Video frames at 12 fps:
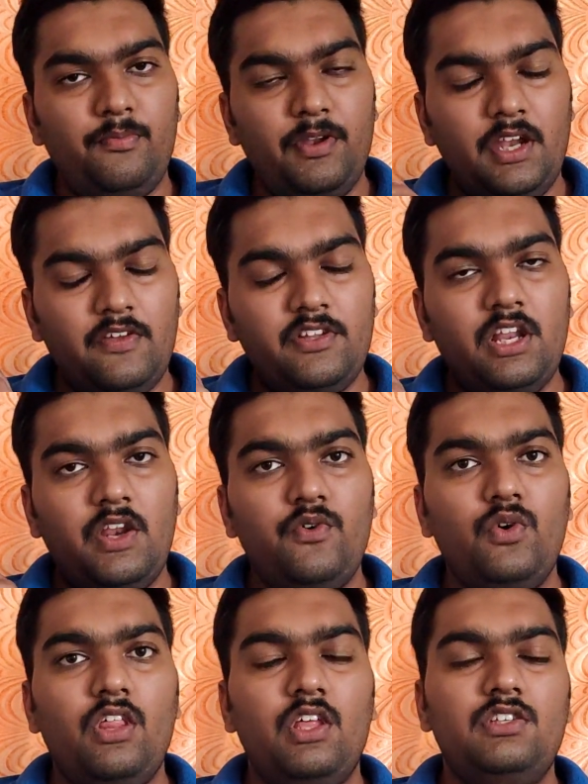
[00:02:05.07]
பின்னாடி வந்து
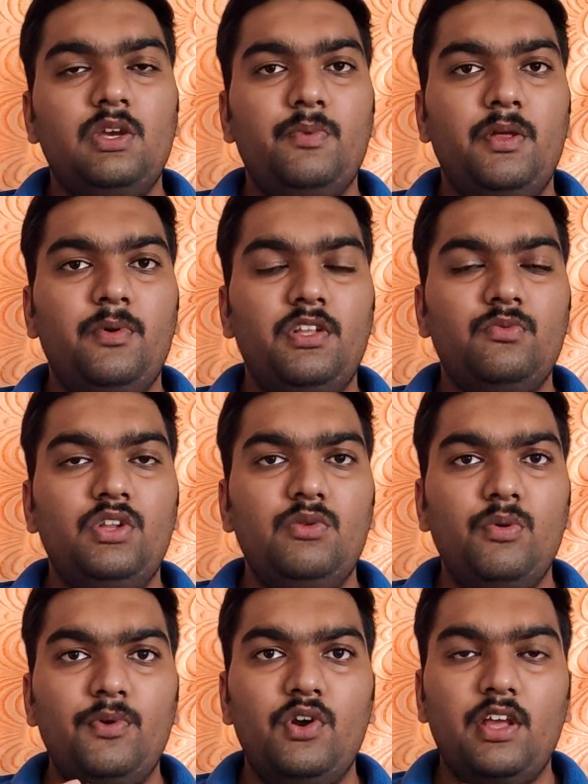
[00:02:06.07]
ரிவியூவில் தான் செக் பண்ணி பார்க்க முடியும் இந்த
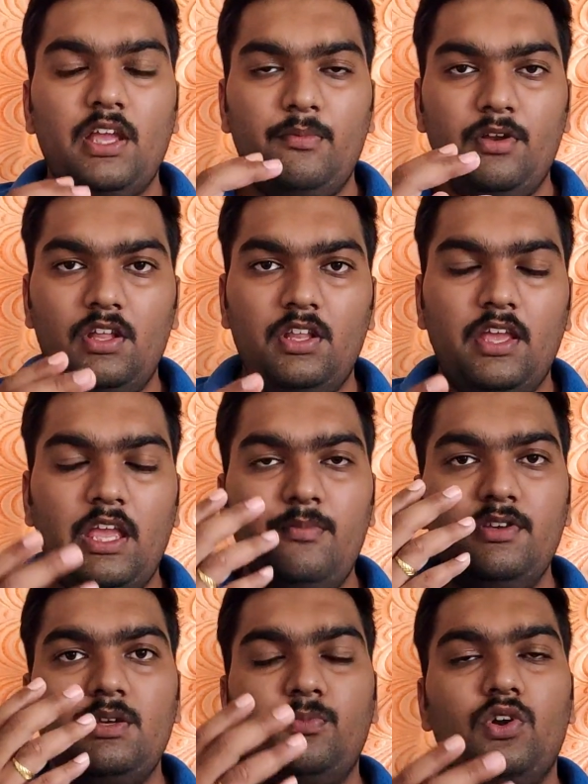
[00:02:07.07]
மொபைலோட கேமரா
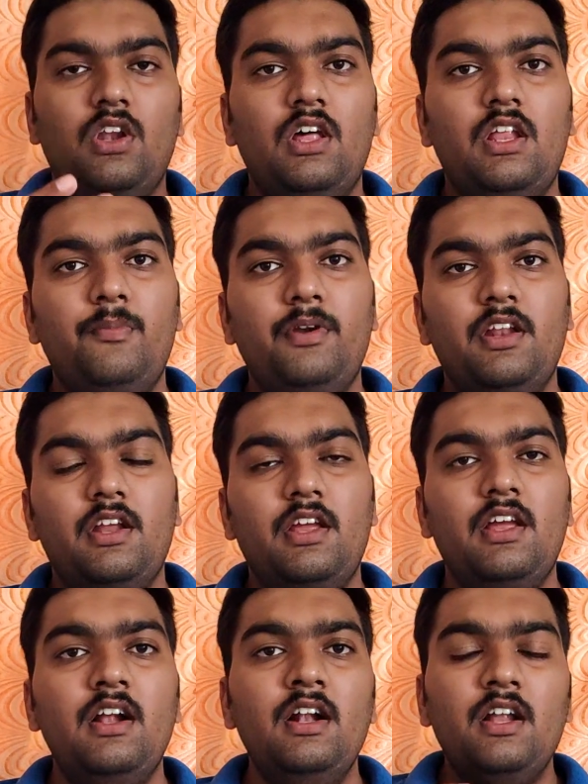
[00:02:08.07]
கேமிங் சப்போர்ட்லாம் எப்படி
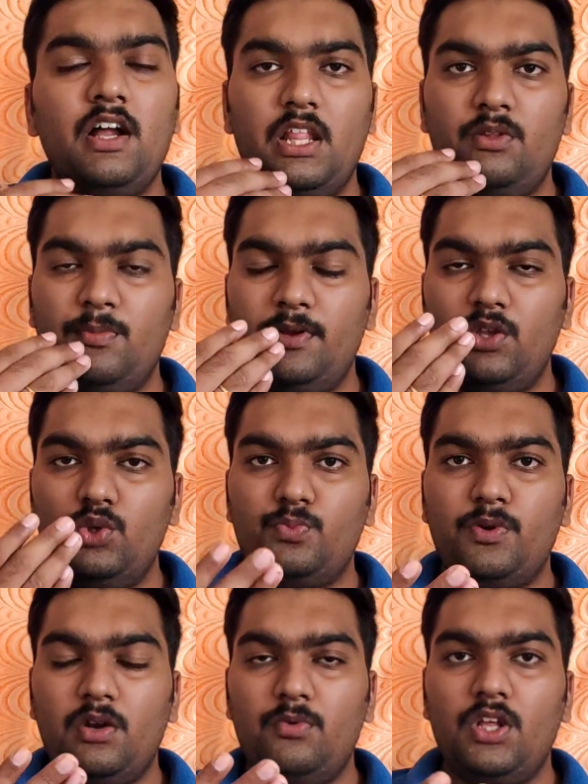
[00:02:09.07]
இருக்குது அண்ட் இந்த மொபைலை யூஸ்
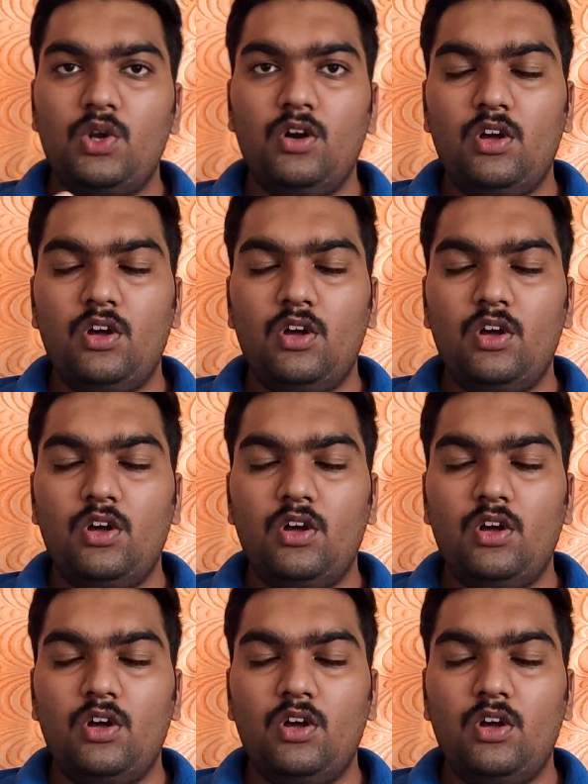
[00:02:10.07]
பண்ணுறவங்க